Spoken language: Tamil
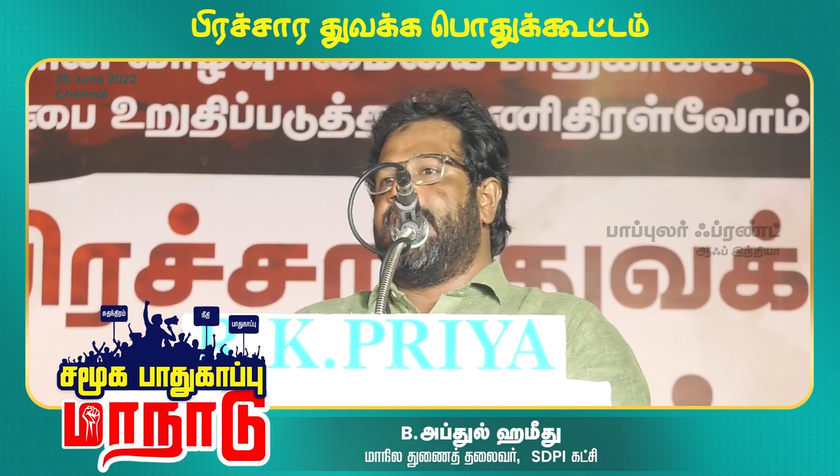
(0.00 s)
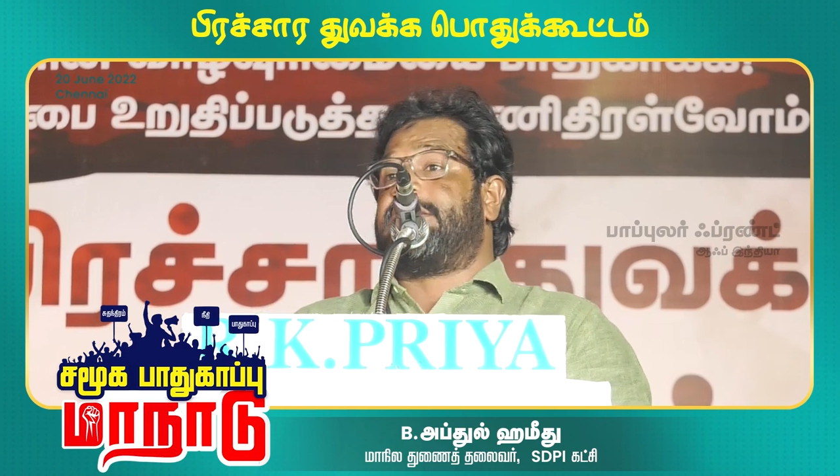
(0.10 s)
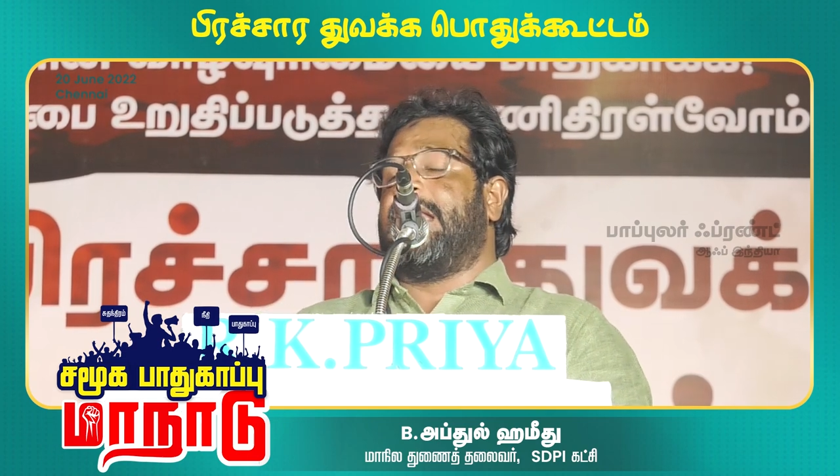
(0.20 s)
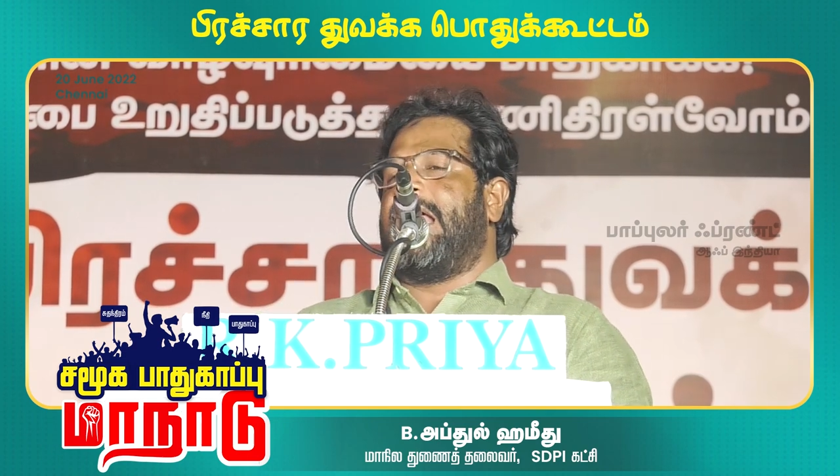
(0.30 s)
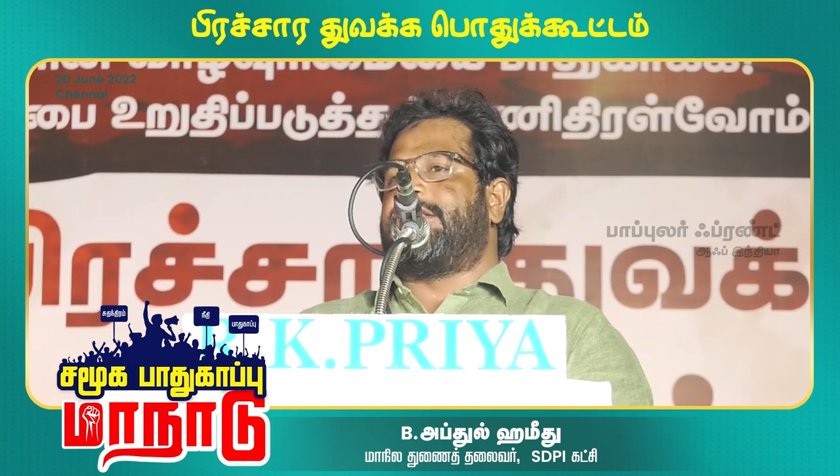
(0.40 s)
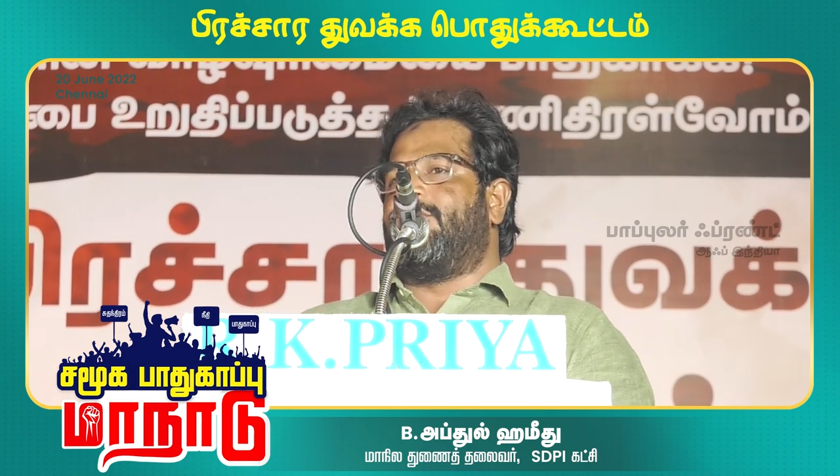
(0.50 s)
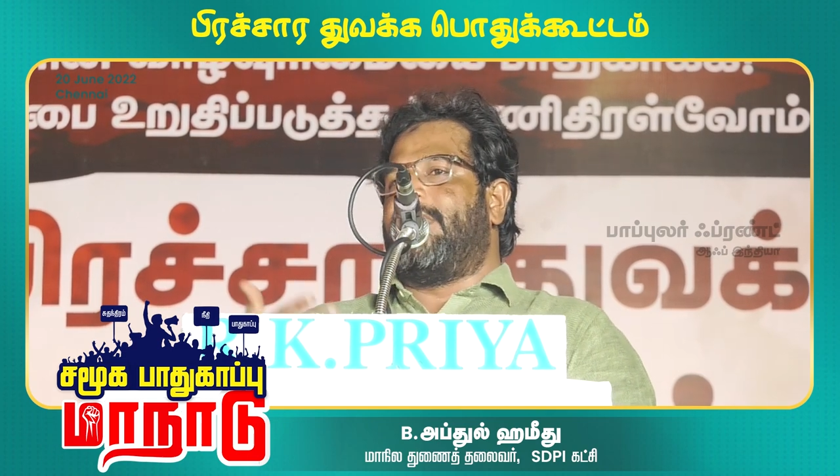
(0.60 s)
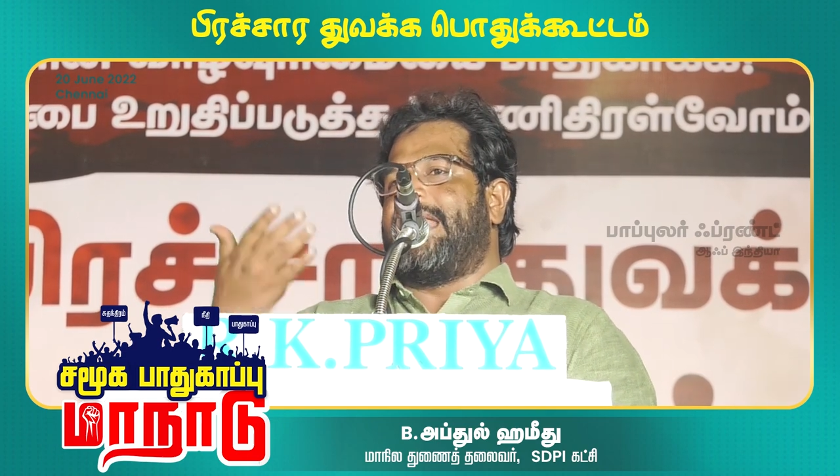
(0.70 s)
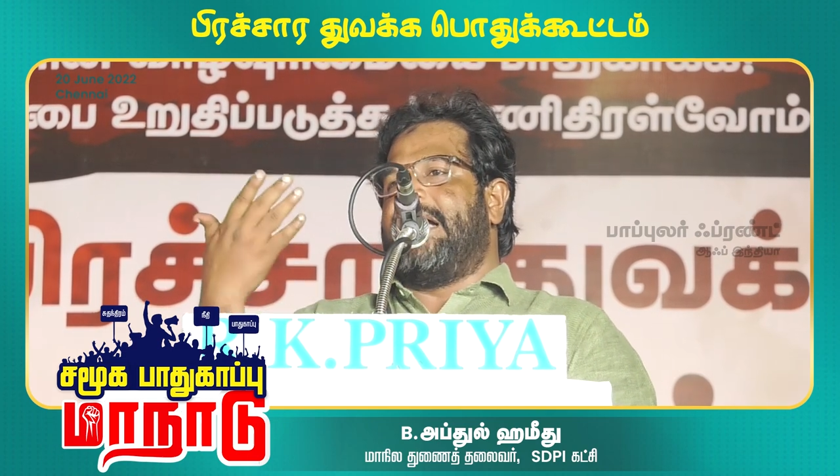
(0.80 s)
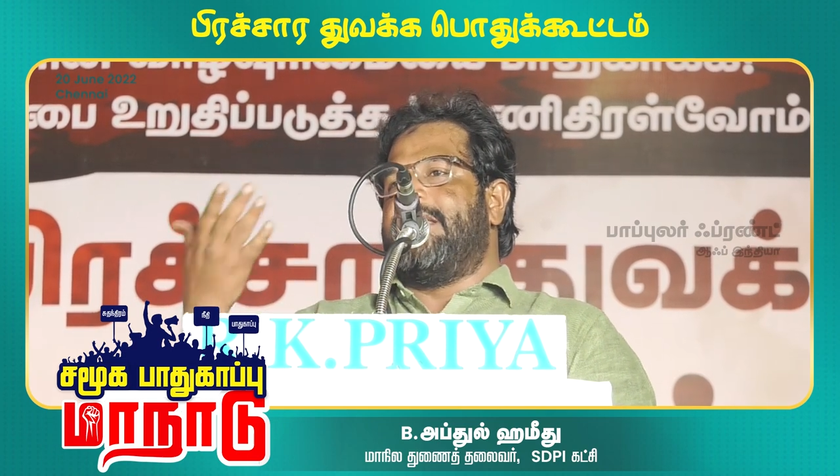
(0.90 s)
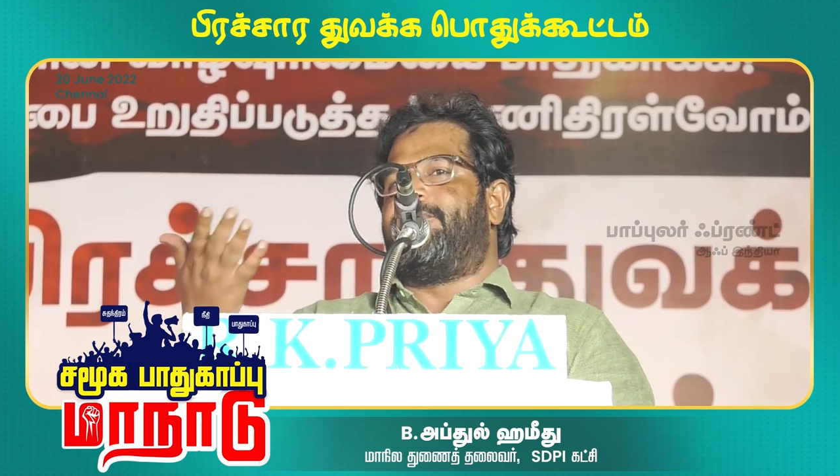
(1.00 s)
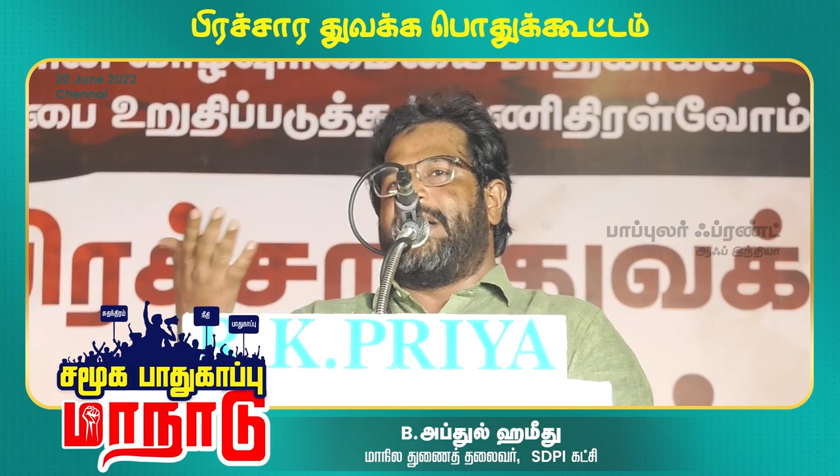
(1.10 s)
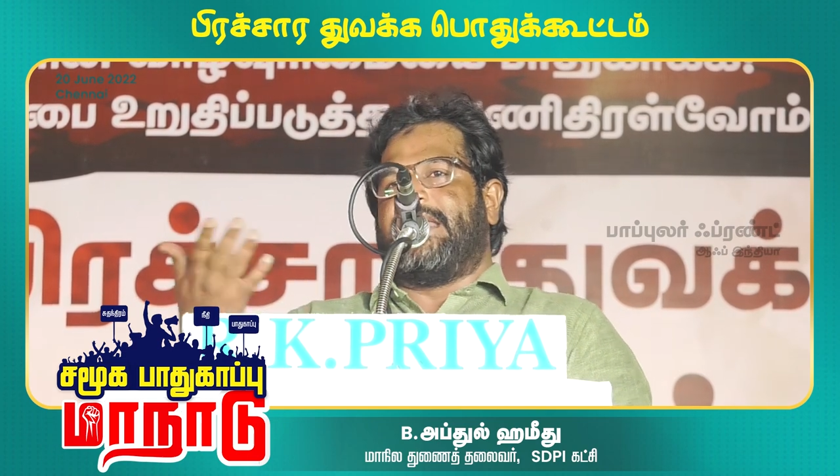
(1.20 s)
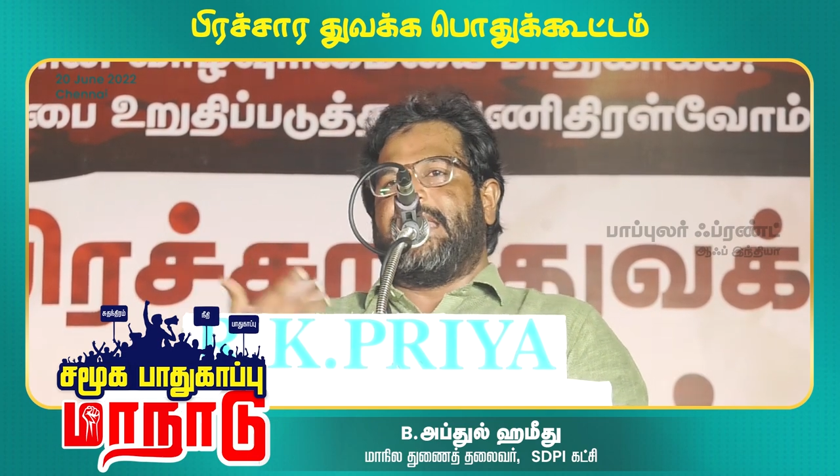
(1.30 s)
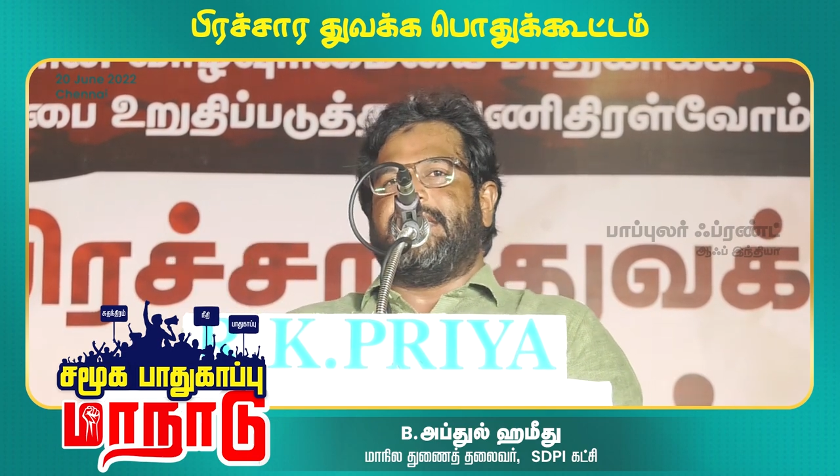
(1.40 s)
இஸ்லாத்தினுடைய
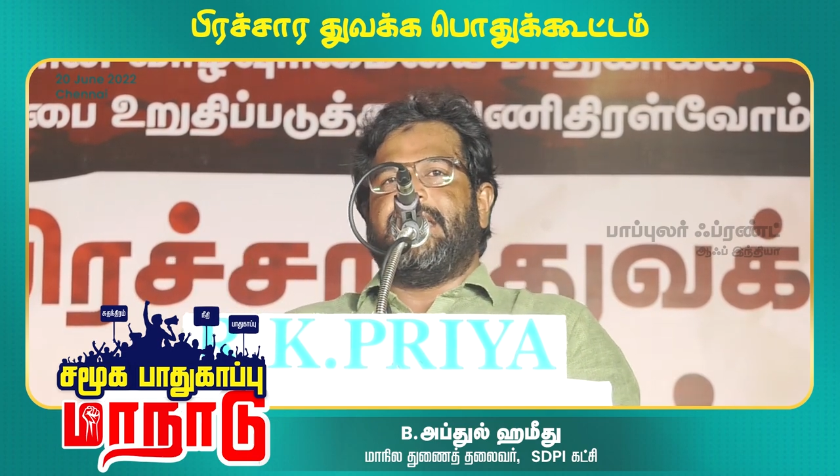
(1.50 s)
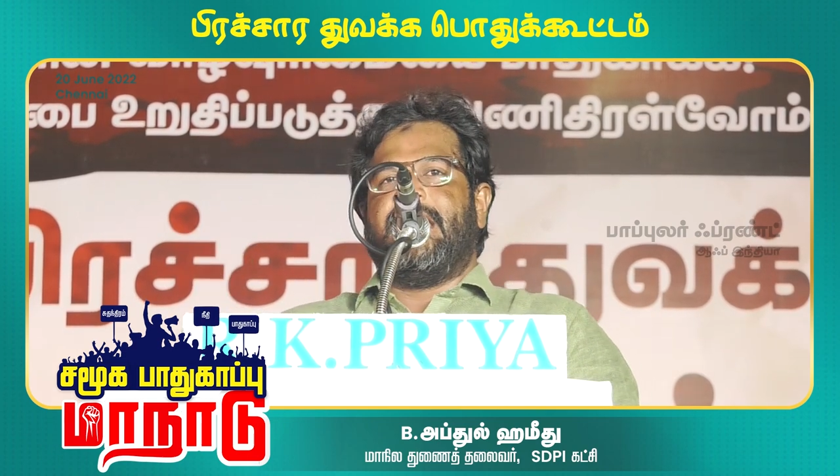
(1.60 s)
அடிப்படையை